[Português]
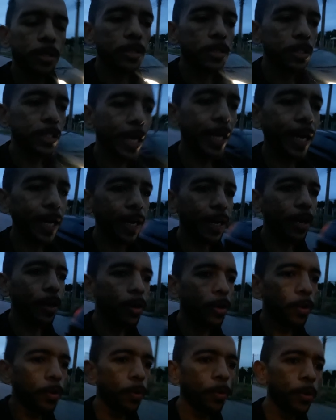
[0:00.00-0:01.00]
dê
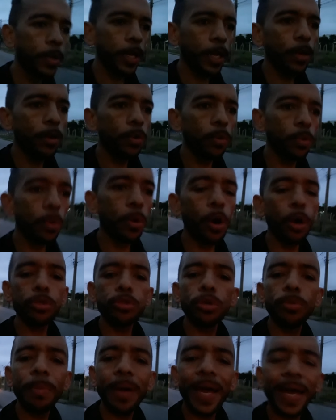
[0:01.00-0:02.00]
o que o
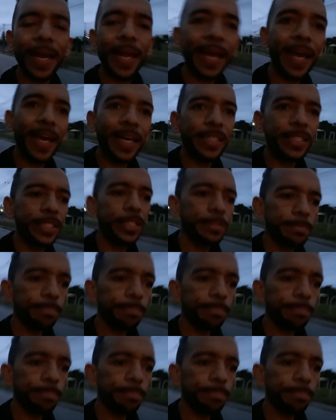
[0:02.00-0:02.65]
outro merece,